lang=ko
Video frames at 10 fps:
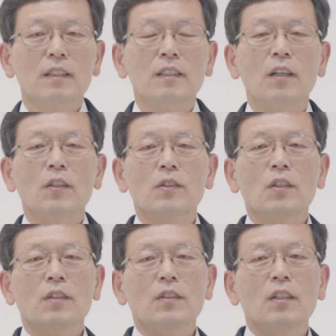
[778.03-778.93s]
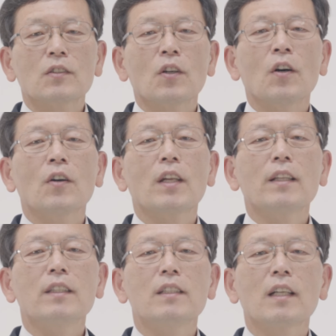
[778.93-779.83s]
그가 어떤
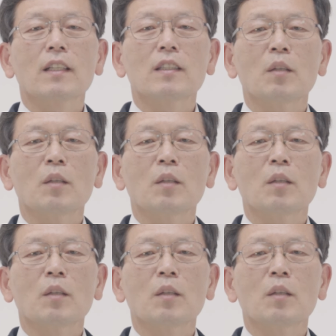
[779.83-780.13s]
선한 일을 했기